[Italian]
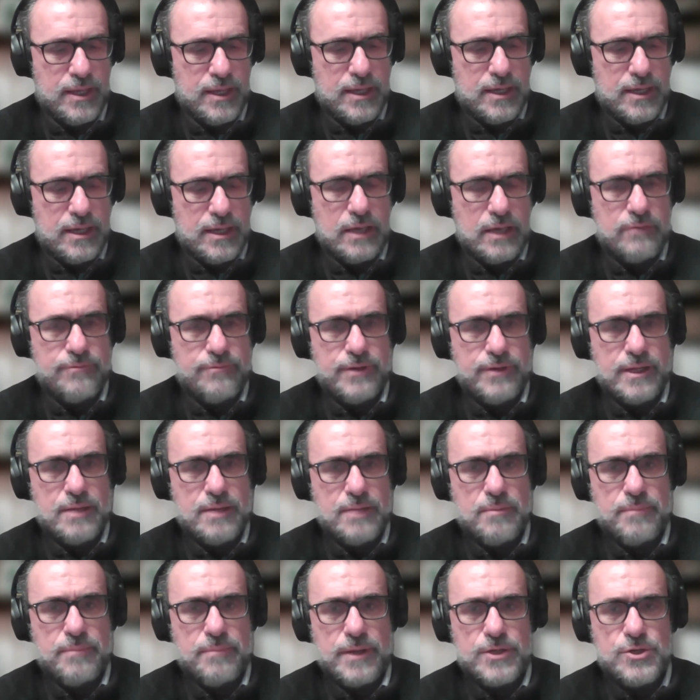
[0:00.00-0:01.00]
E infine
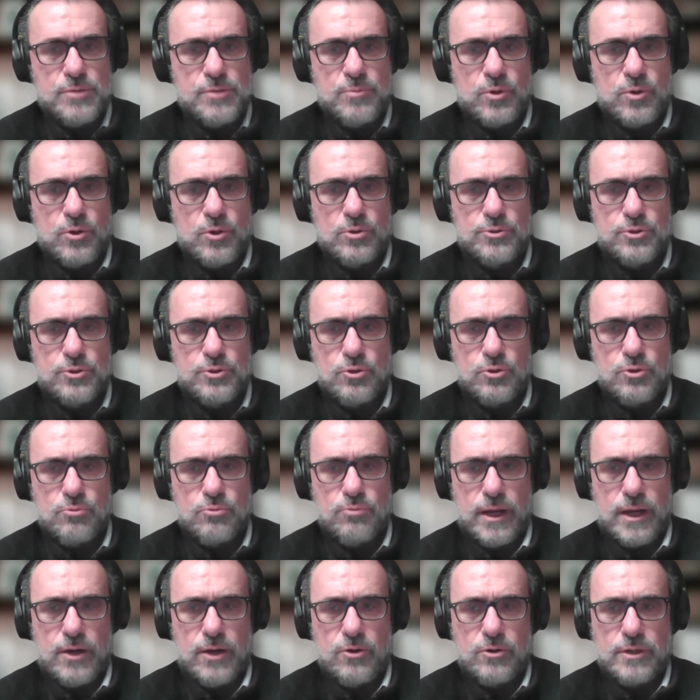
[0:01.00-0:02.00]
mi piace molto
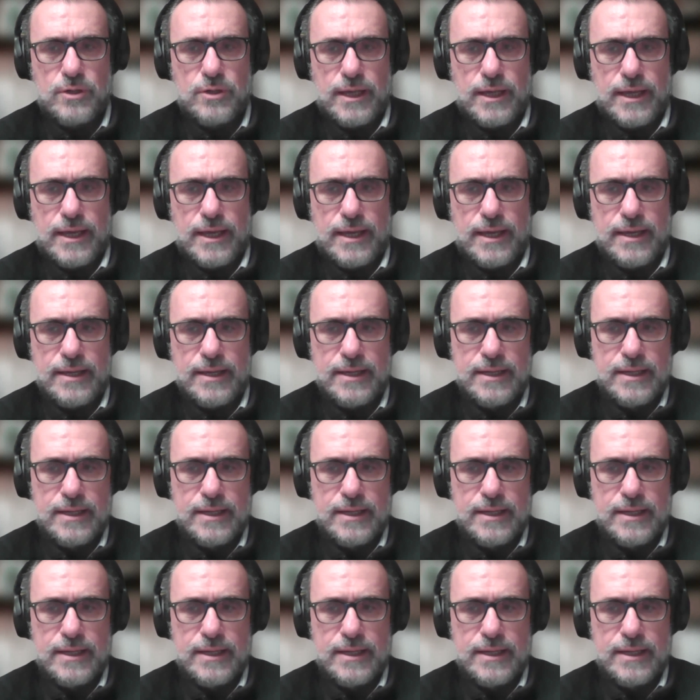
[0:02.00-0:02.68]
quello che è